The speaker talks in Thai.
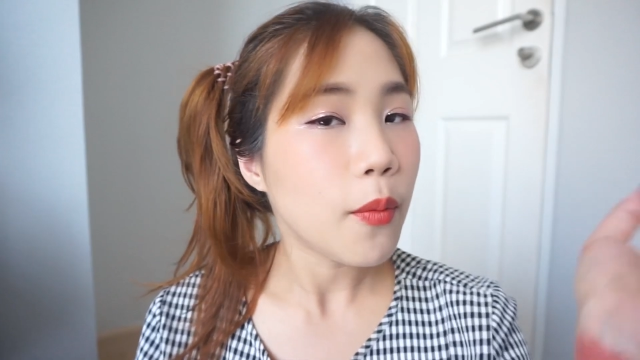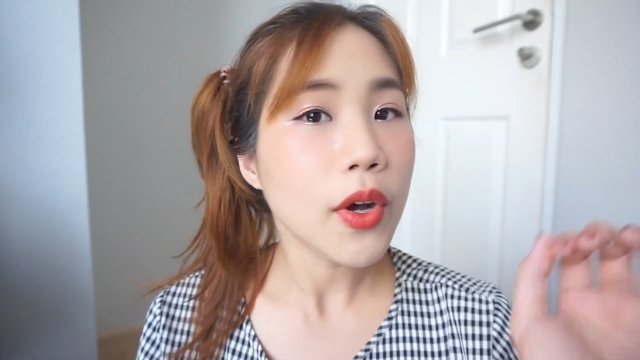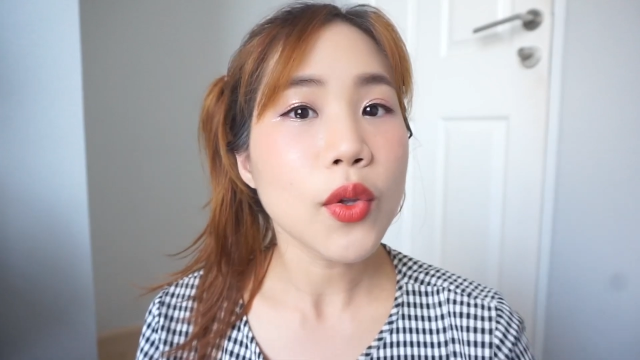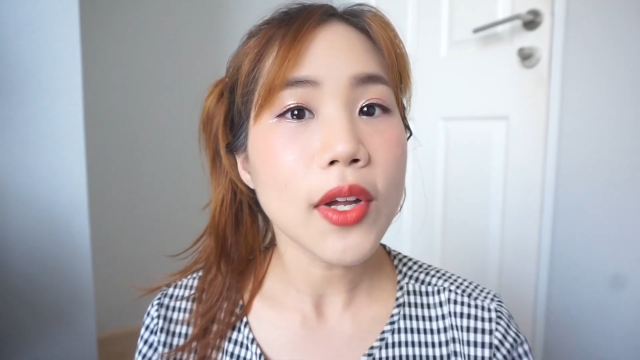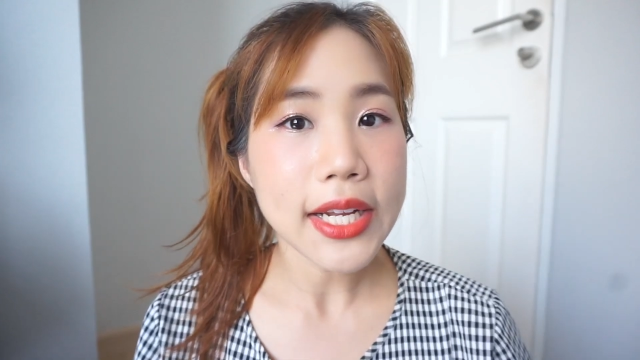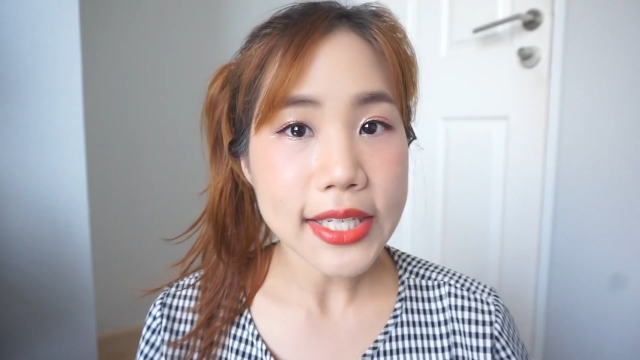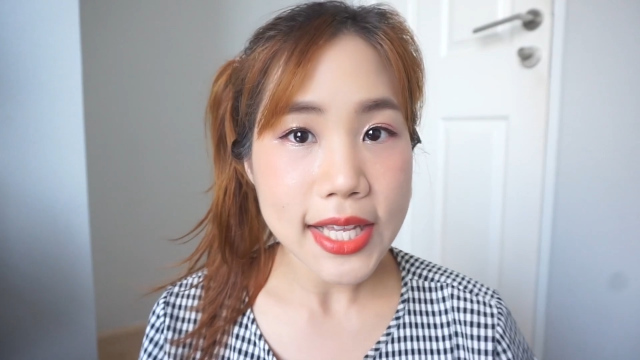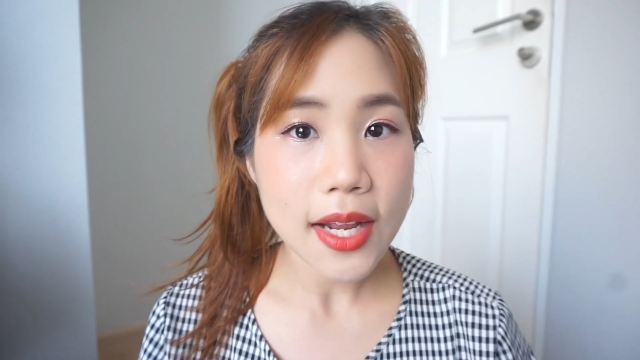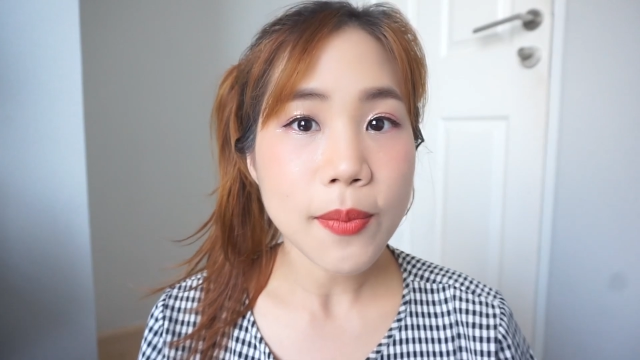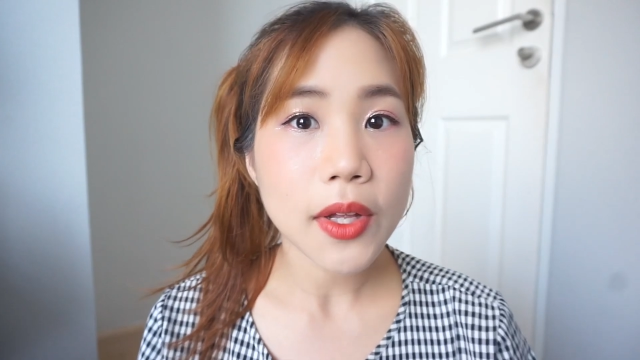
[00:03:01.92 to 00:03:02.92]
ว่าตัวนี้
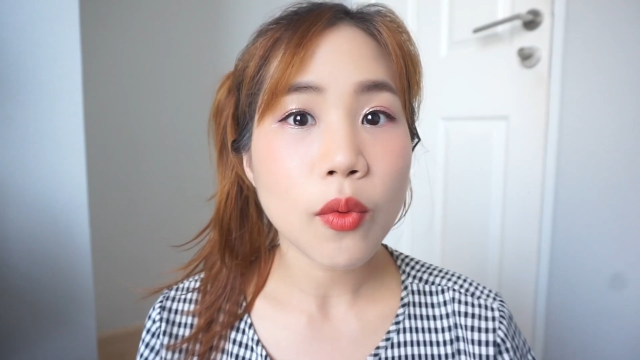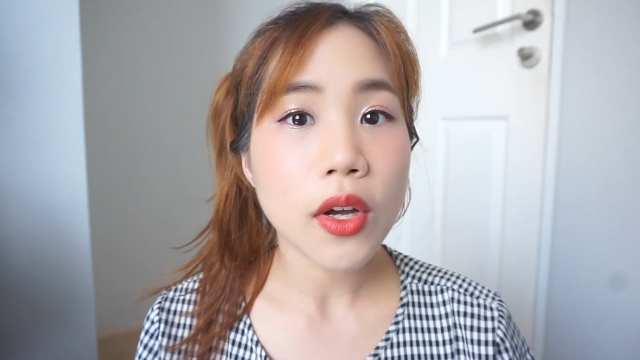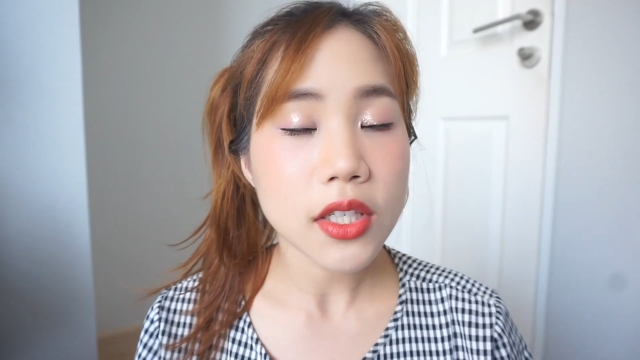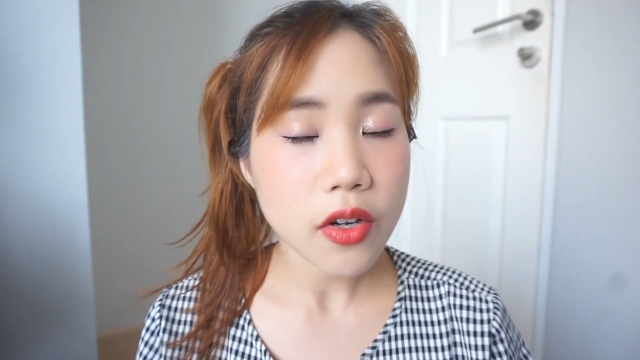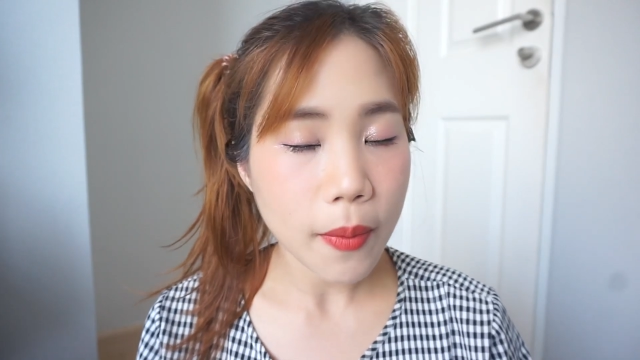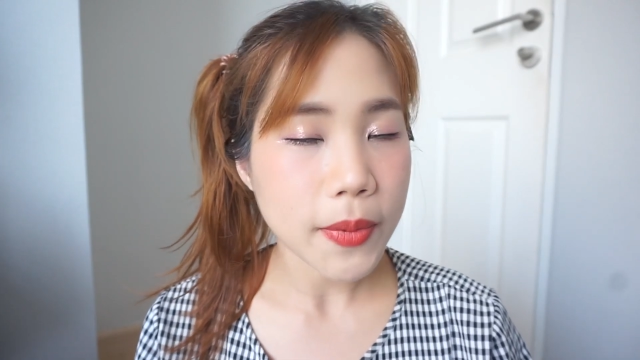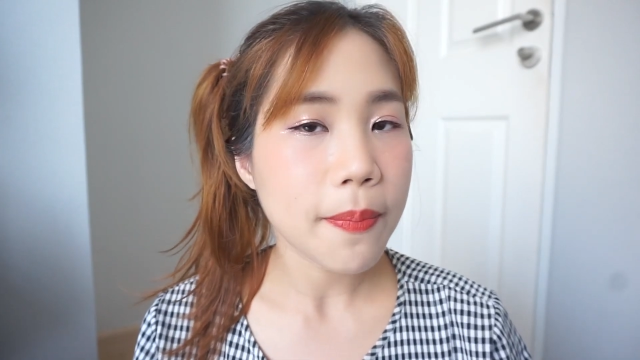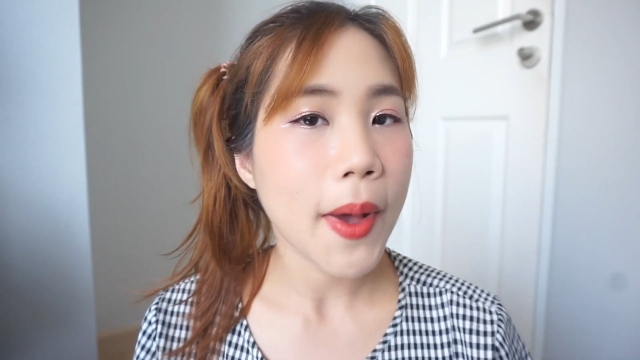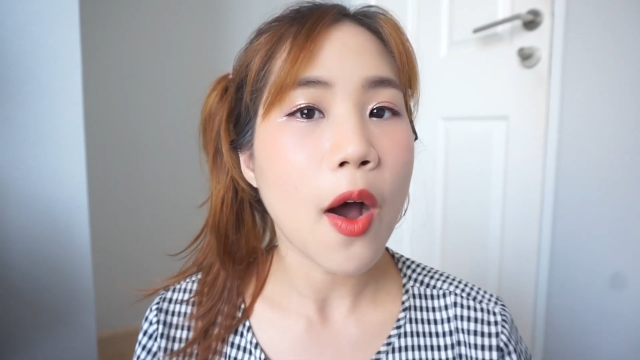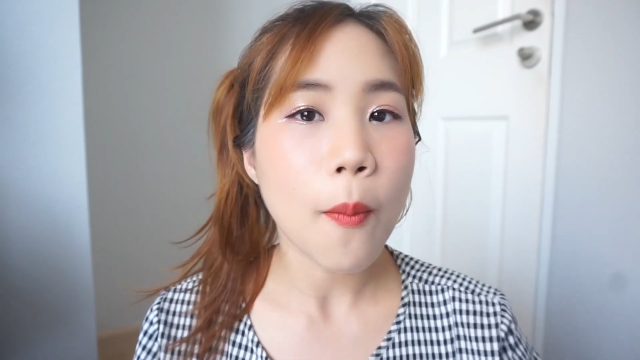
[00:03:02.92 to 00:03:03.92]
เซตเหมือน Water Drop หรื
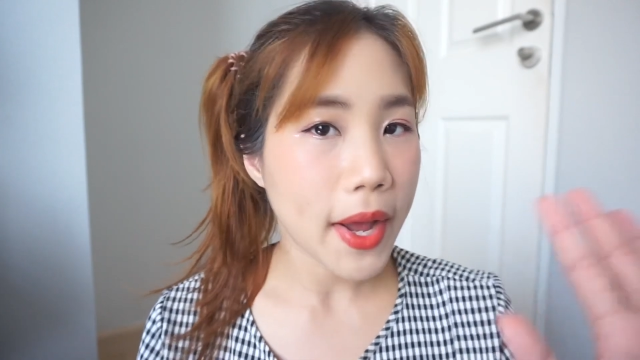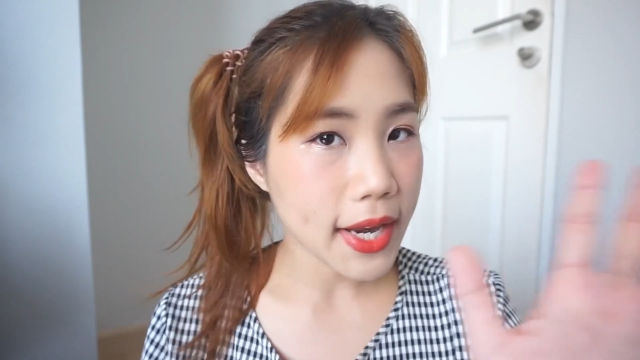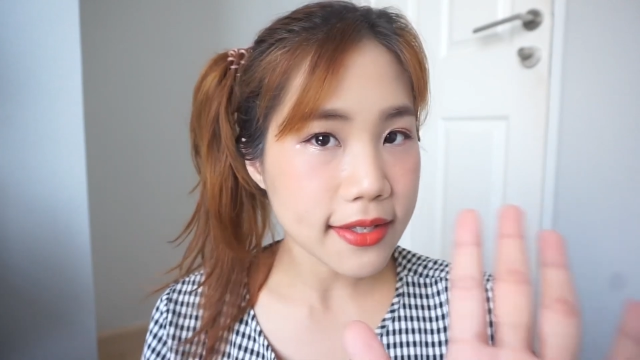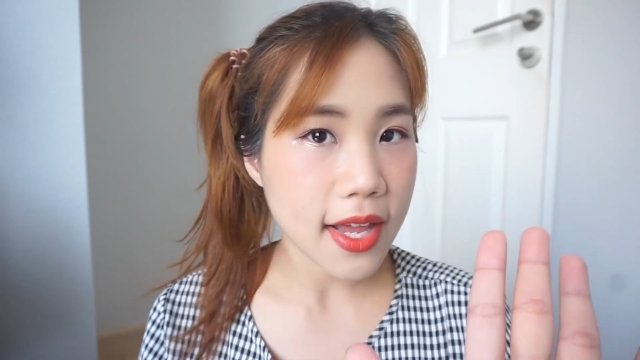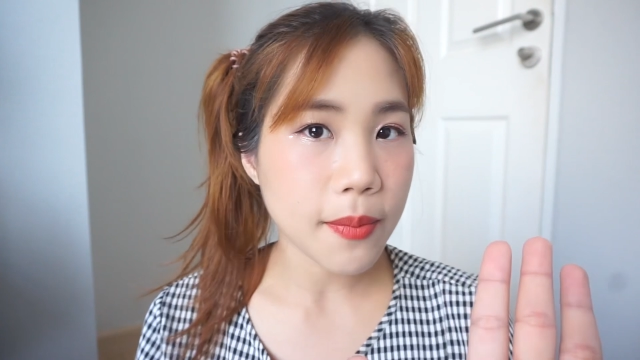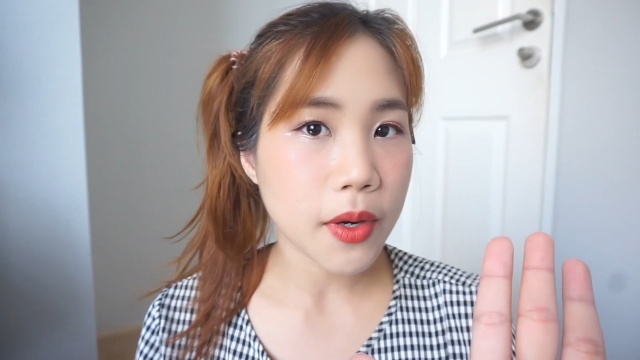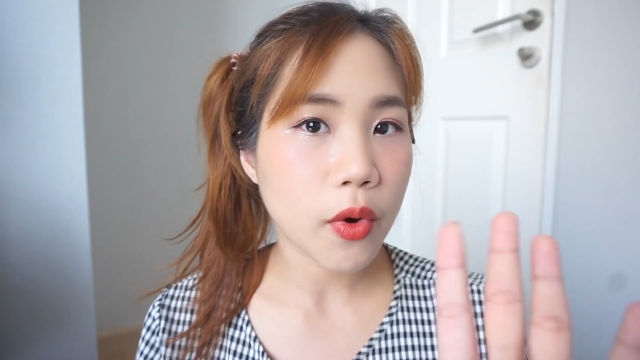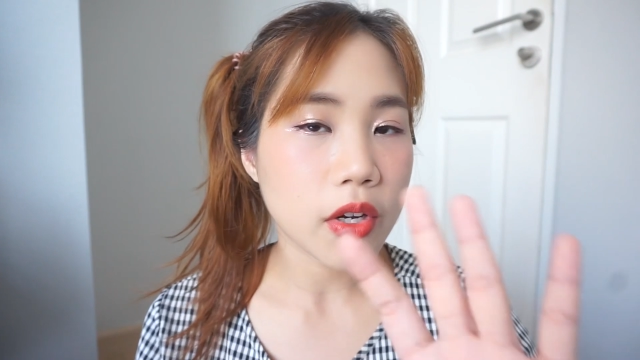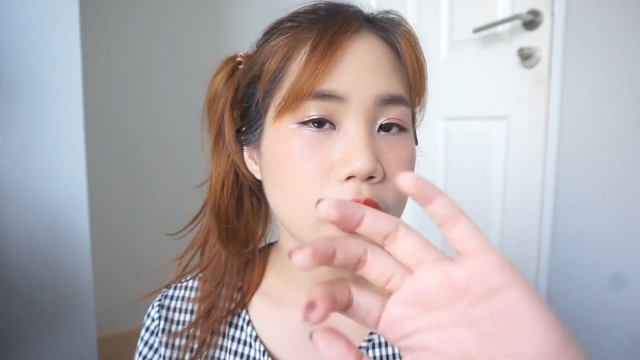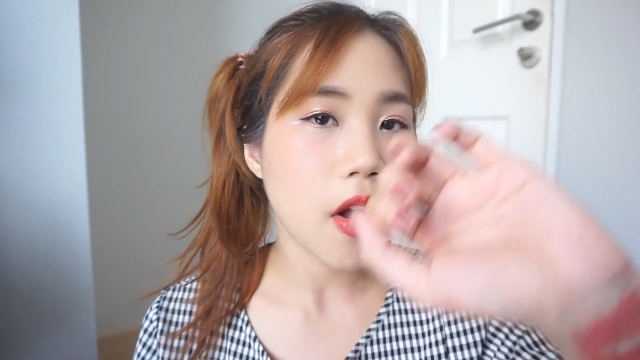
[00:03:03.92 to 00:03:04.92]
อเปล่าไม่ได้เซตเหมือน
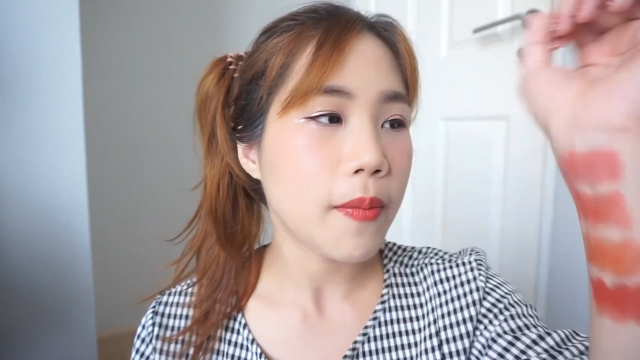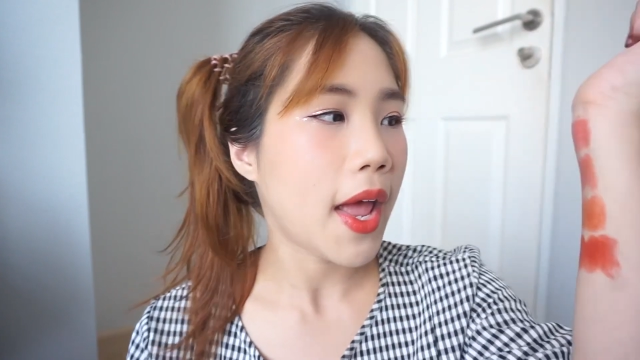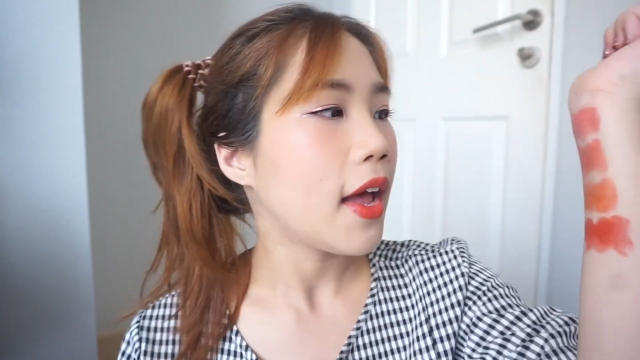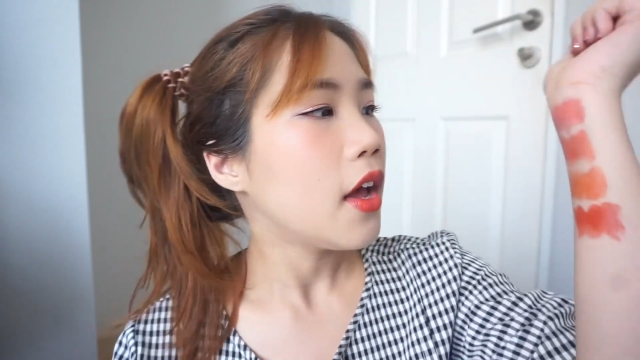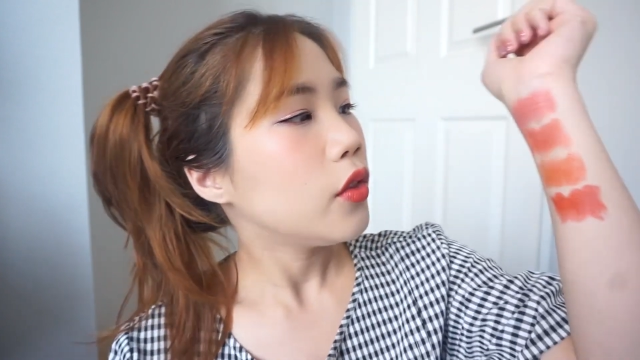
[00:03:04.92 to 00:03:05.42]
Water Drop นะ